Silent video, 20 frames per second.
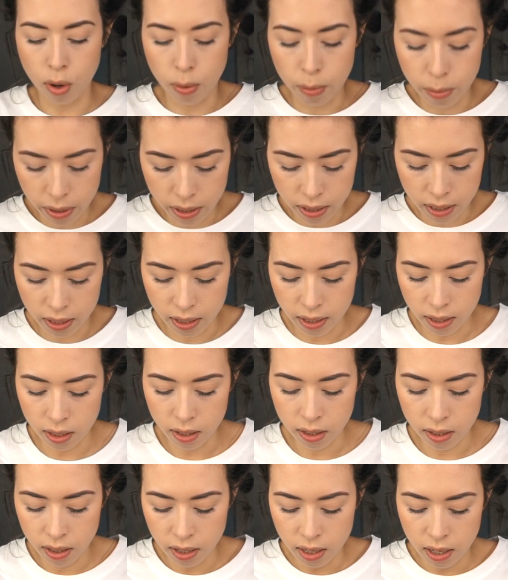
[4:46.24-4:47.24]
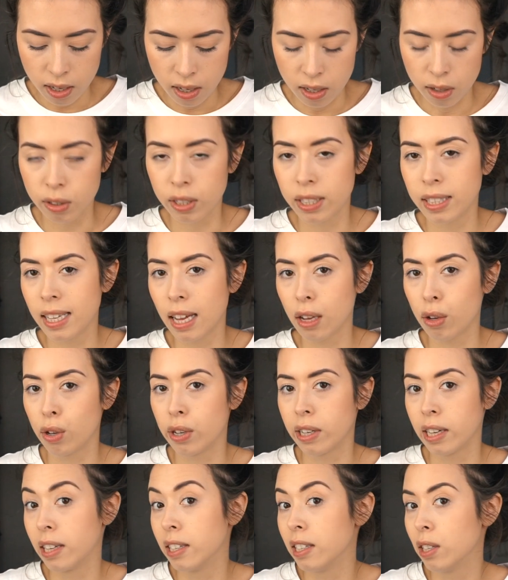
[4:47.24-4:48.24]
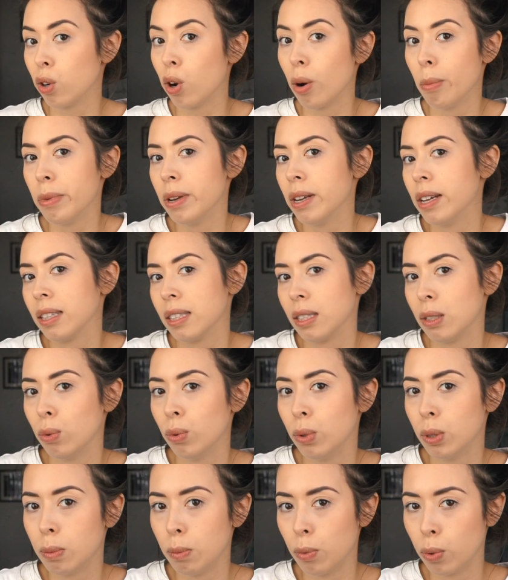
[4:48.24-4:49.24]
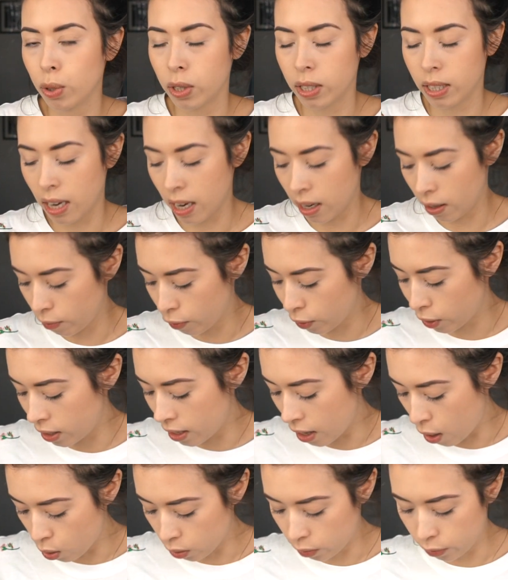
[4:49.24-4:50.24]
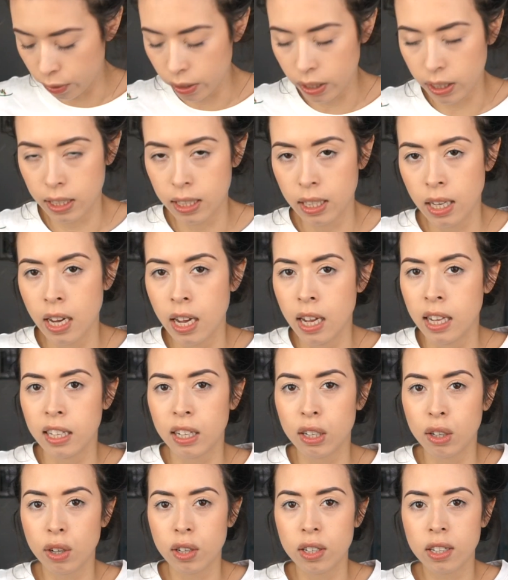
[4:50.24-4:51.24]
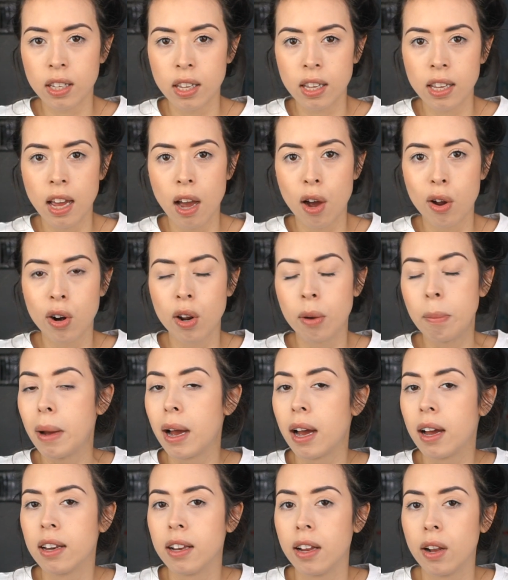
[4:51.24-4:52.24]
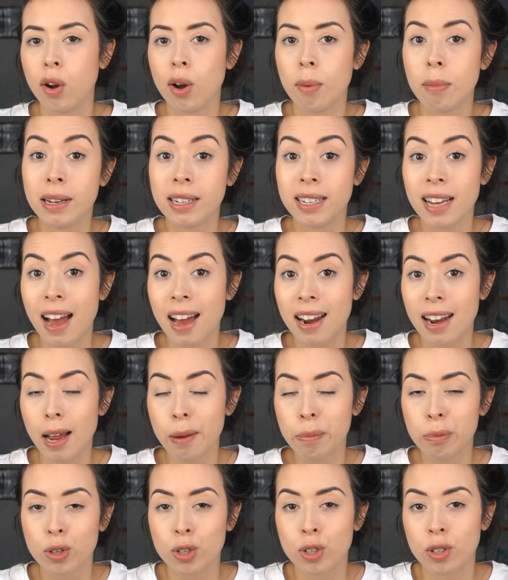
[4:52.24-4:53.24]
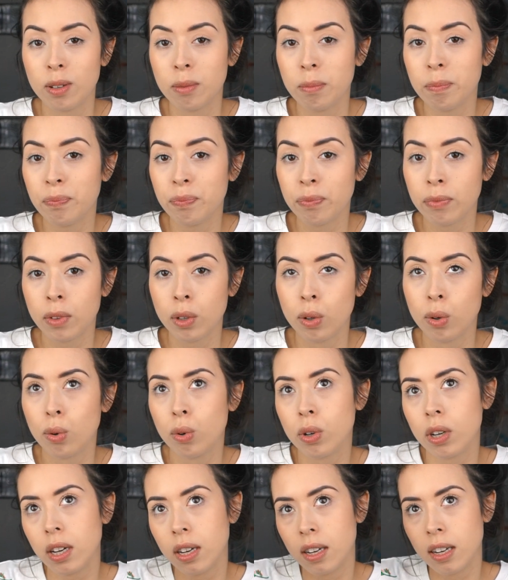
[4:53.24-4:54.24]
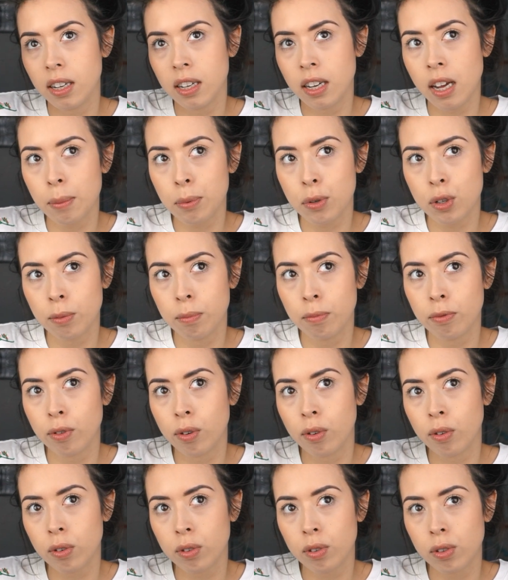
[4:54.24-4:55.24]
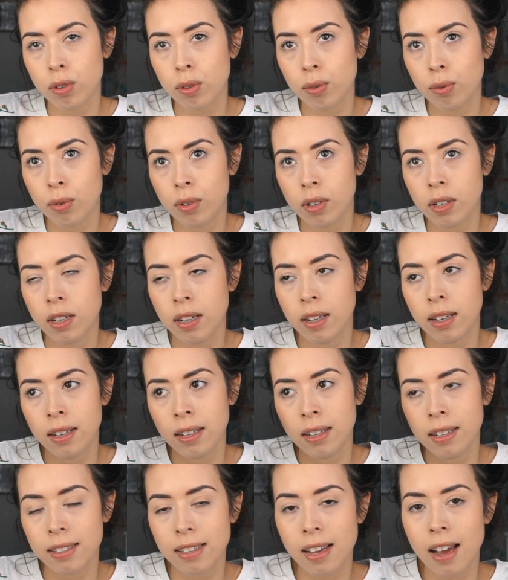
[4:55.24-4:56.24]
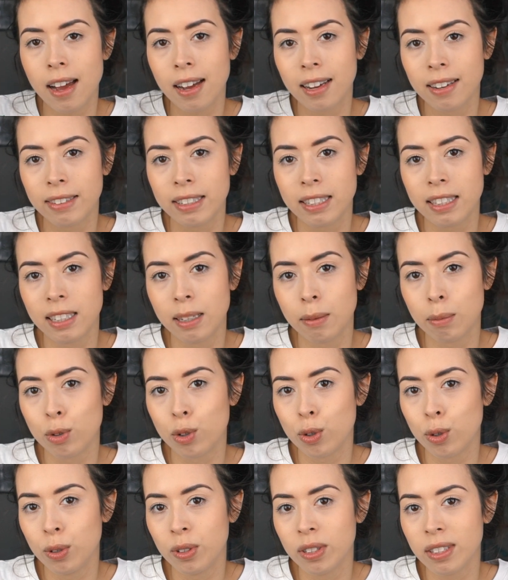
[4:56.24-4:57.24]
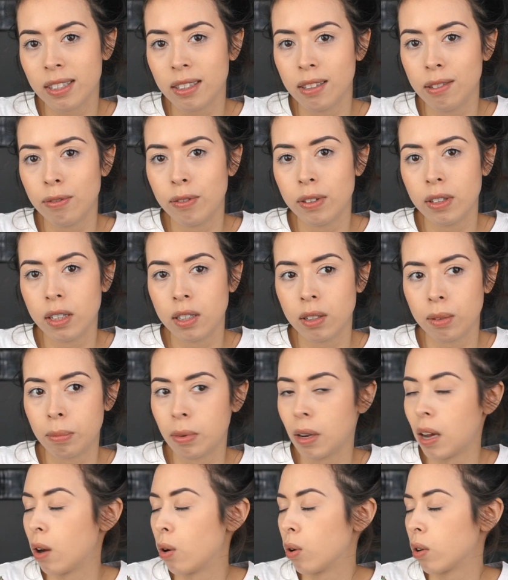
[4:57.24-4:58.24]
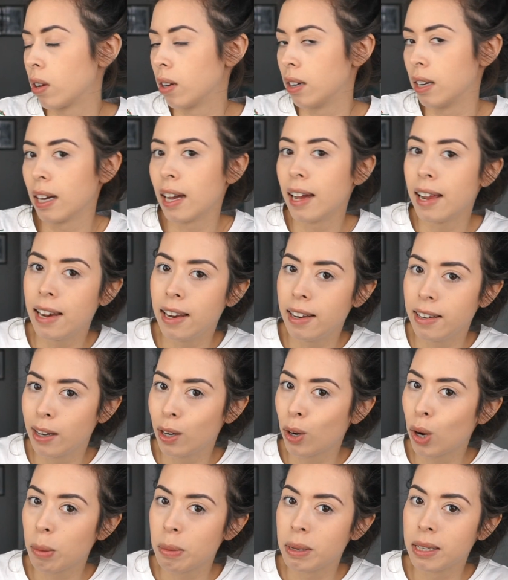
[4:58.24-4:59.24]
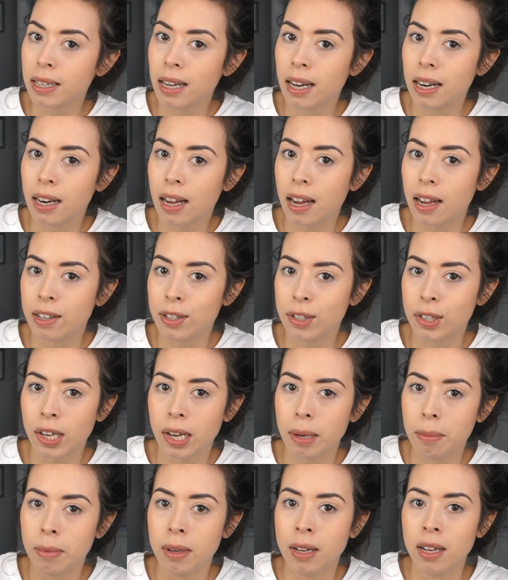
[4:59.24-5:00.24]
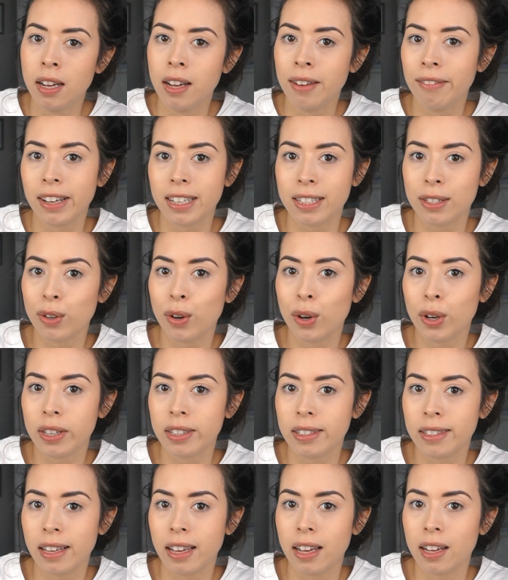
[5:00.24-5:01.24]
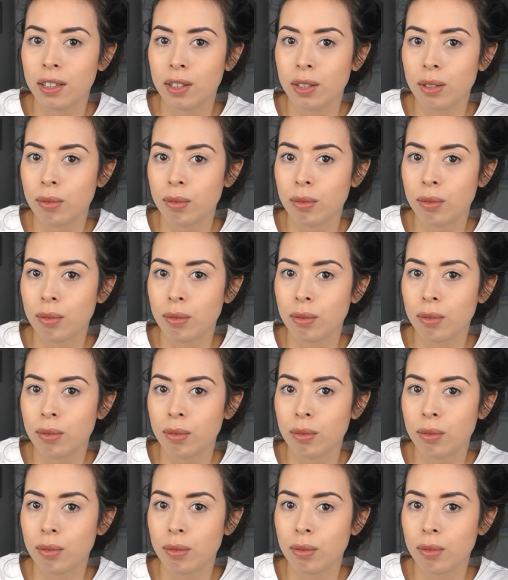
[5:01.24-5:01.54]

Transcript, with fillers: kombinieren. Und ich zeige euch gleich die Kombinationsmöglichkeiten von den Outfits. Dann könnt ihr ja auch nochmal in den Kommentaren abstimmen oder in der Abstimmfunktion Abstimmfunktionen sagen, was ihr am schönsten findet oder auch generell in den Kommentaren reinschreiben, was euch sehr